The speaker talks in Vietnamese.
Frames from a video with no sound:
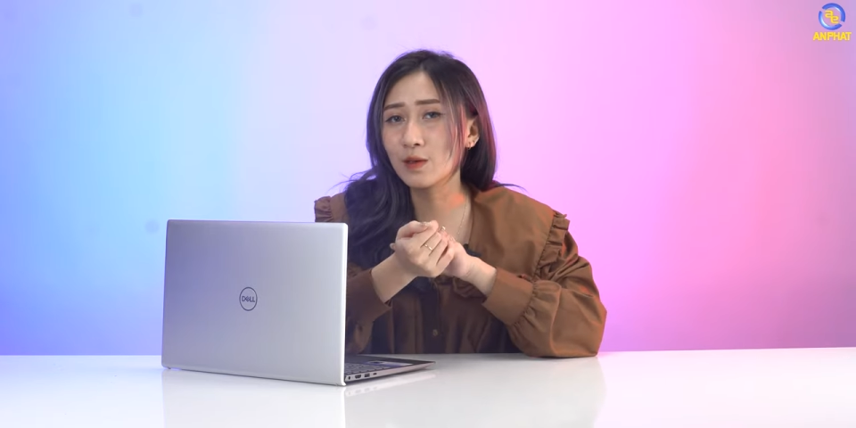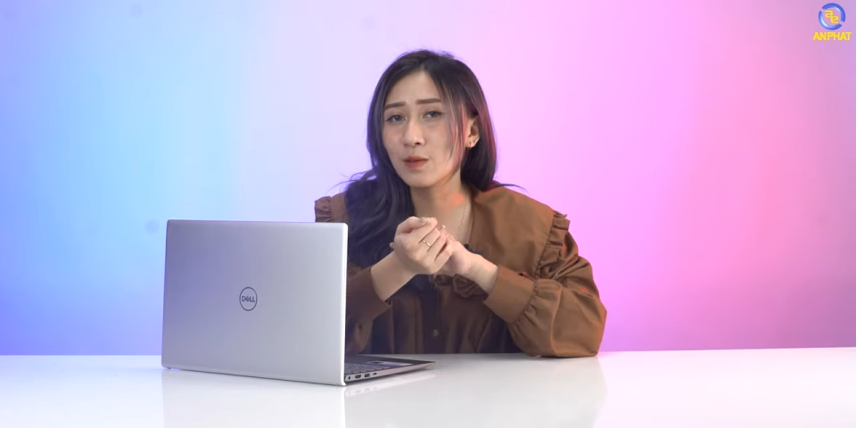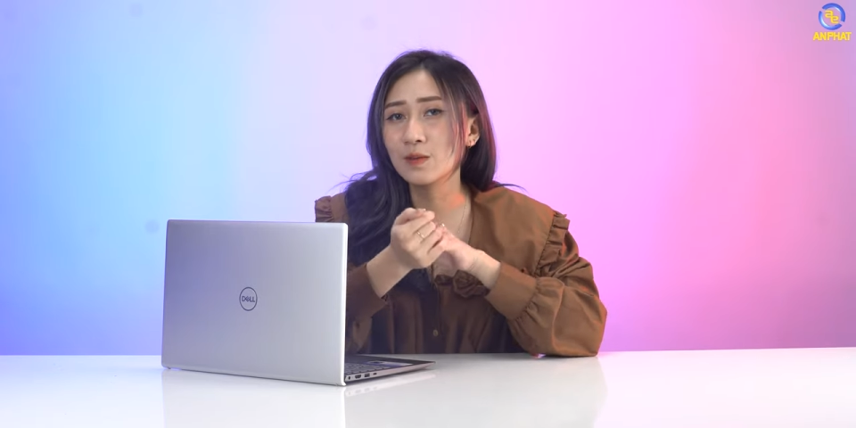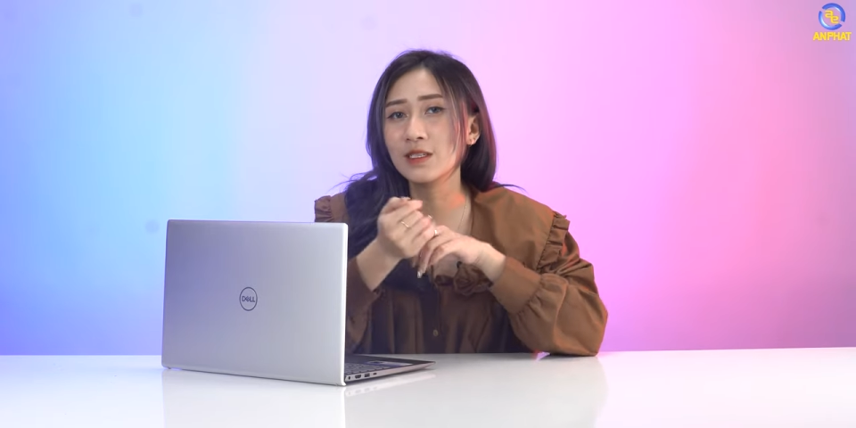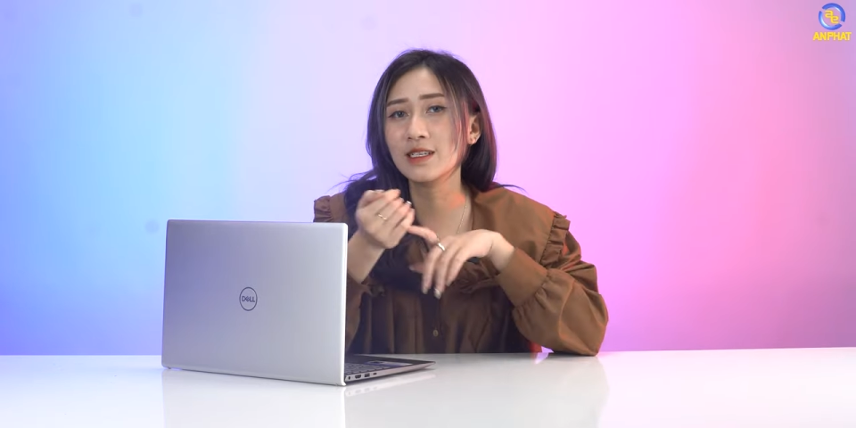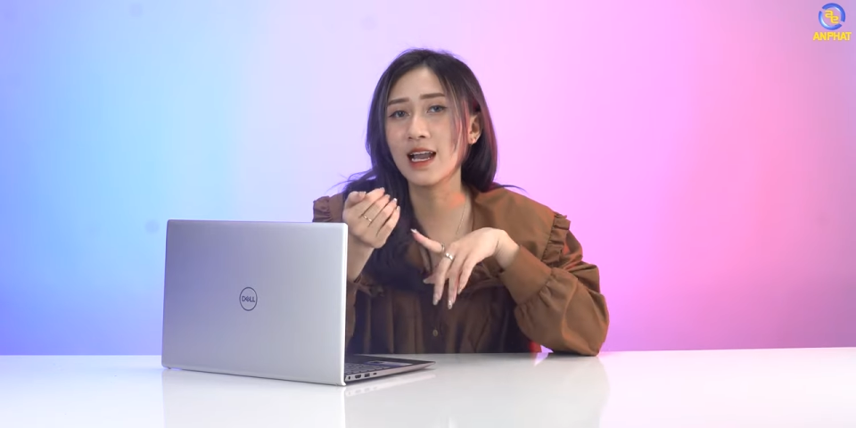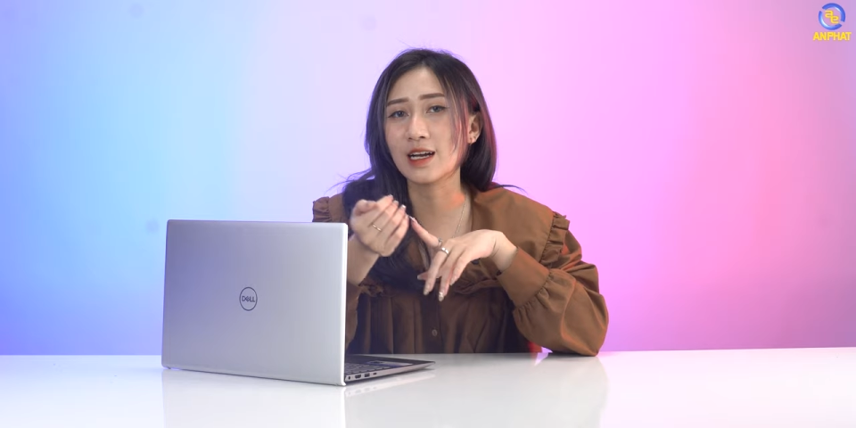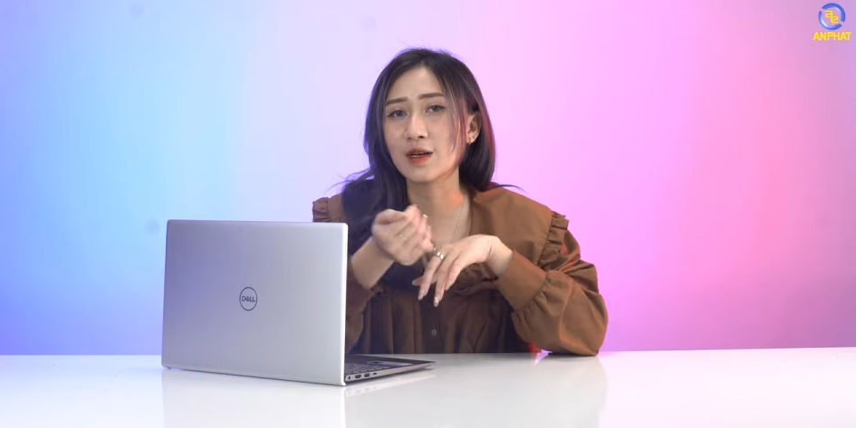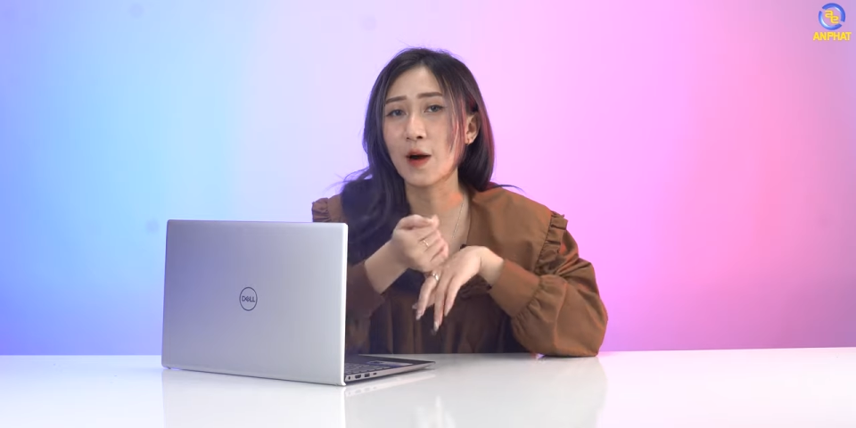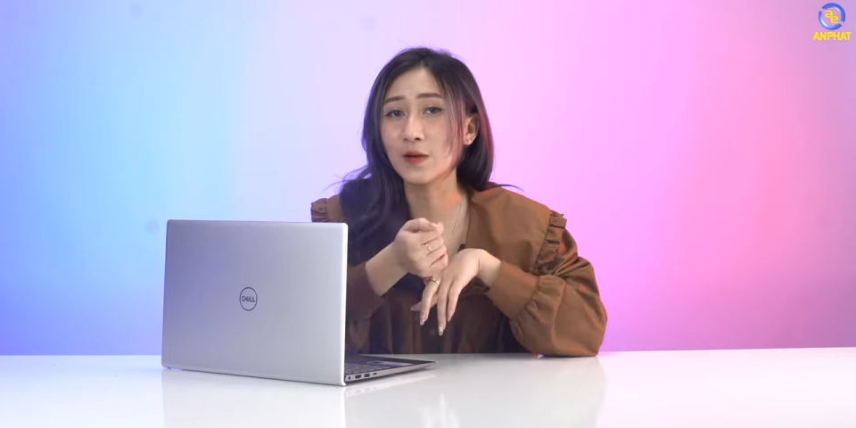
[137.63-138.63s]
cũng như
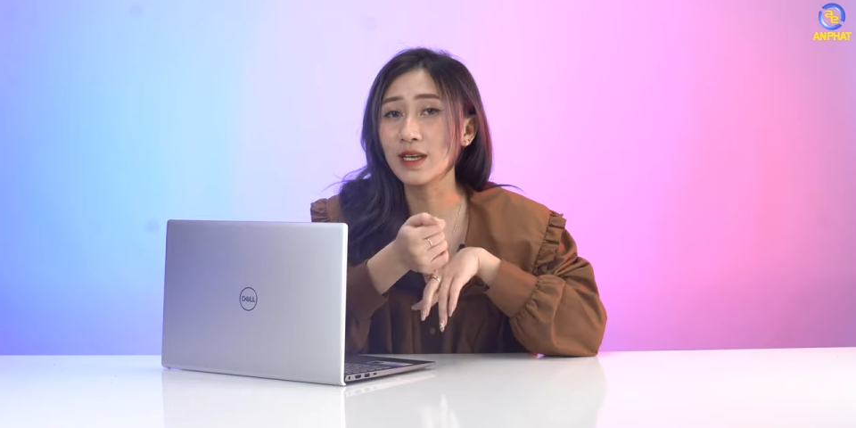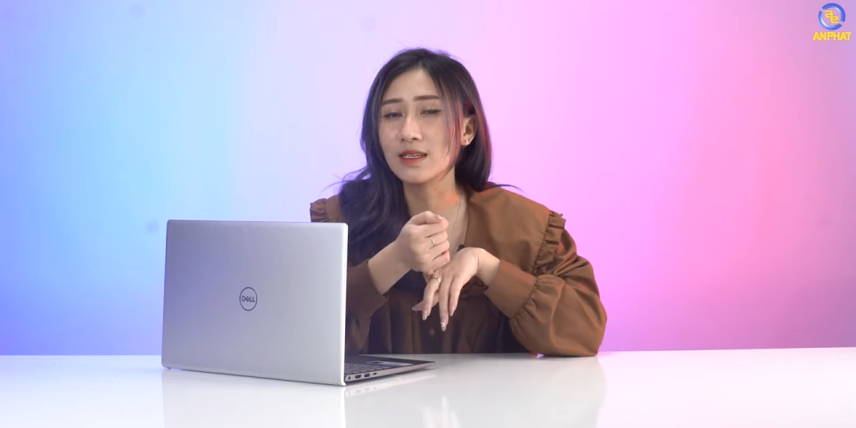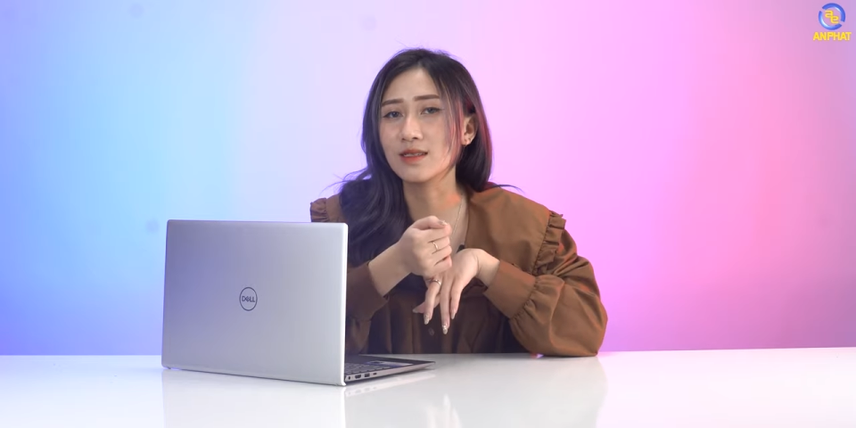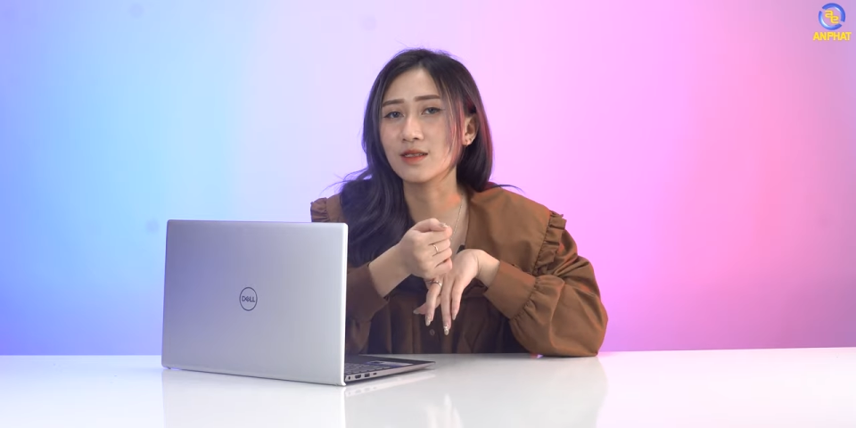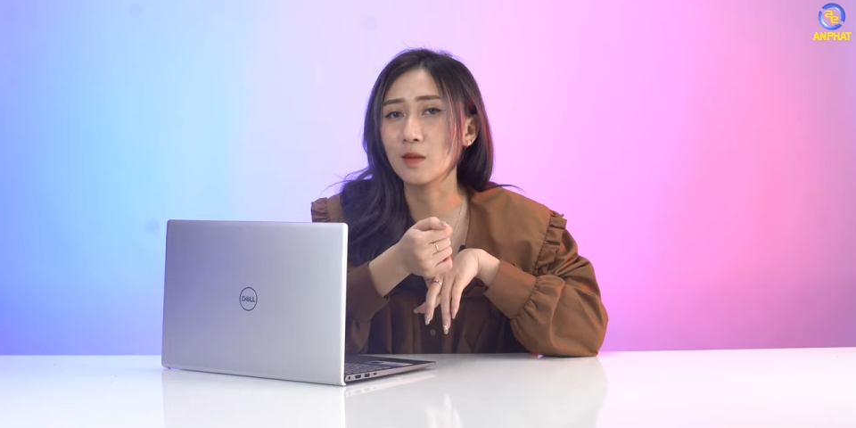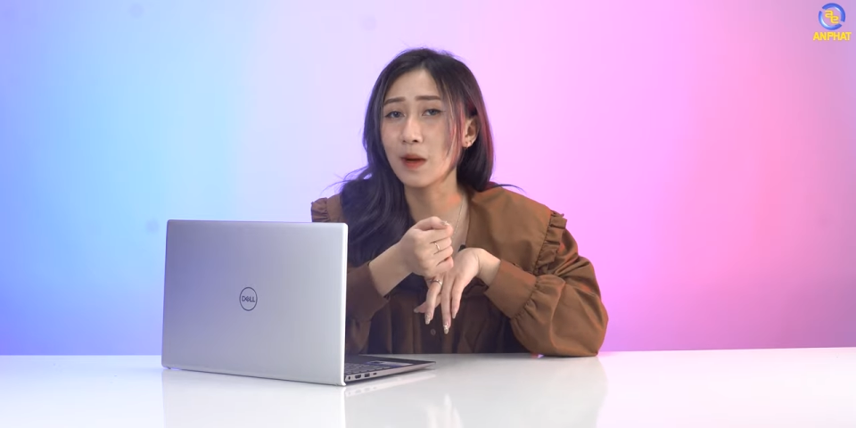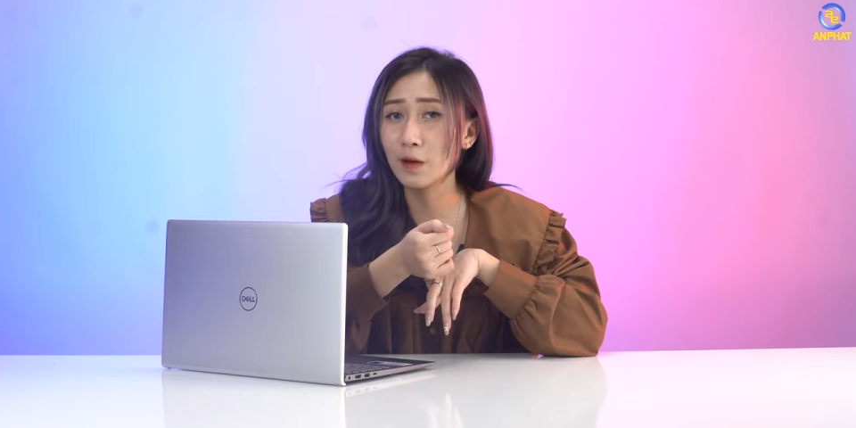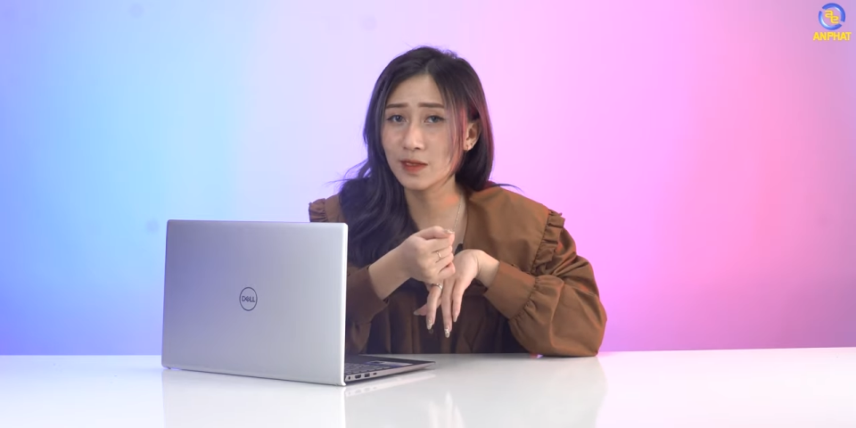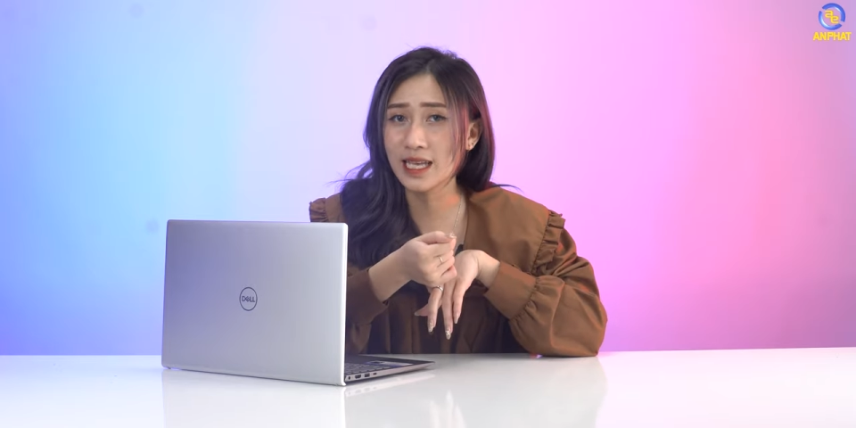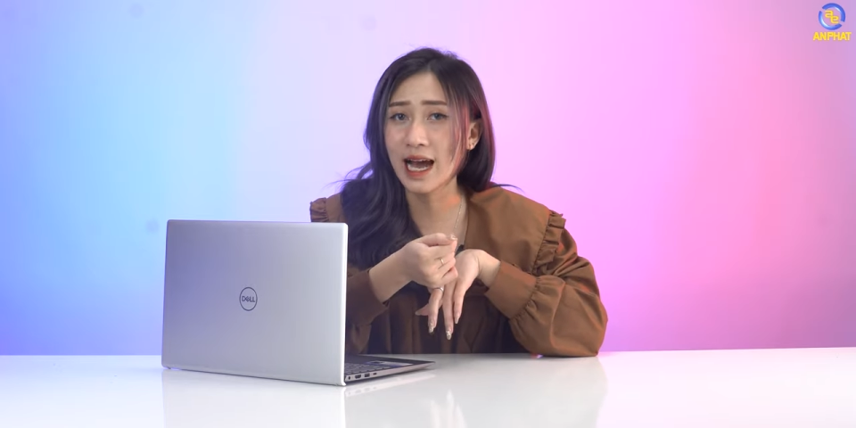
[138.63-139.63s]
là có thể sử dụng
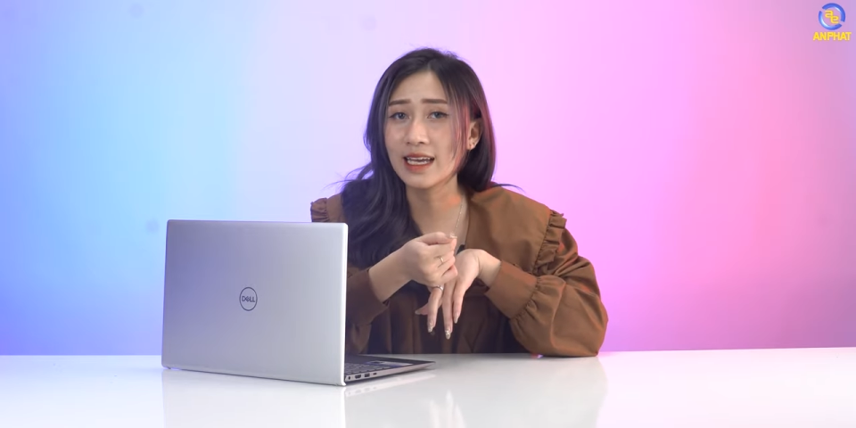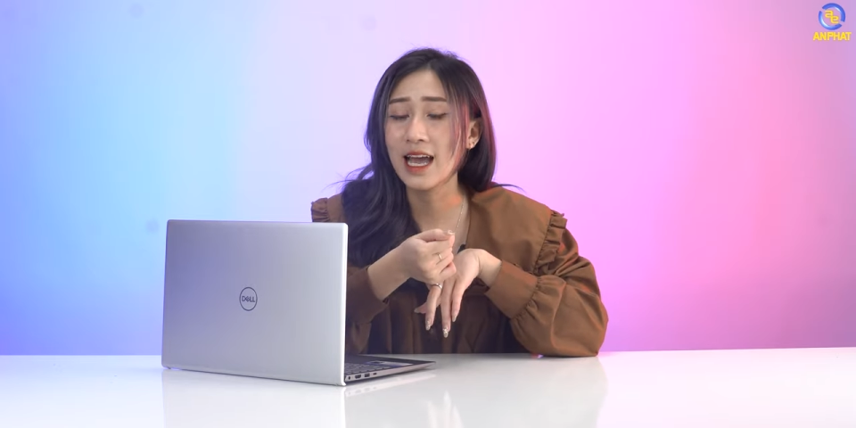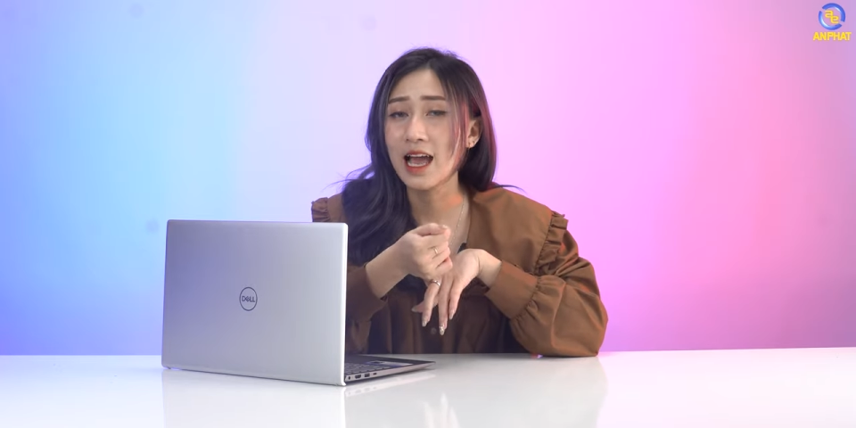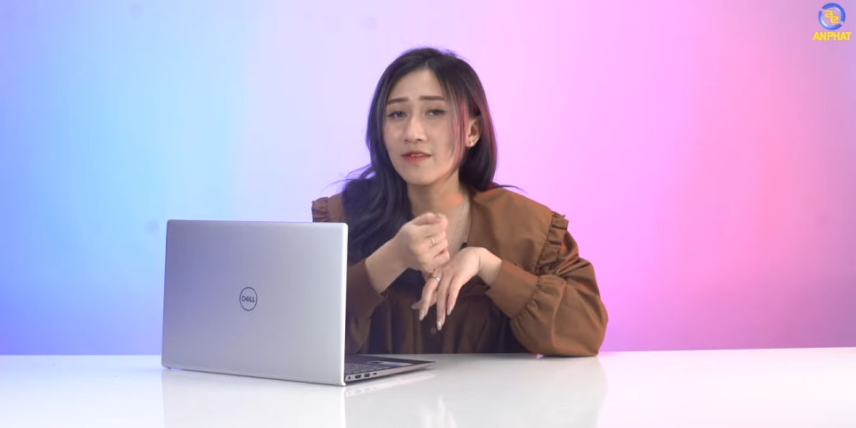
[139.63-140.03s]
lâu dài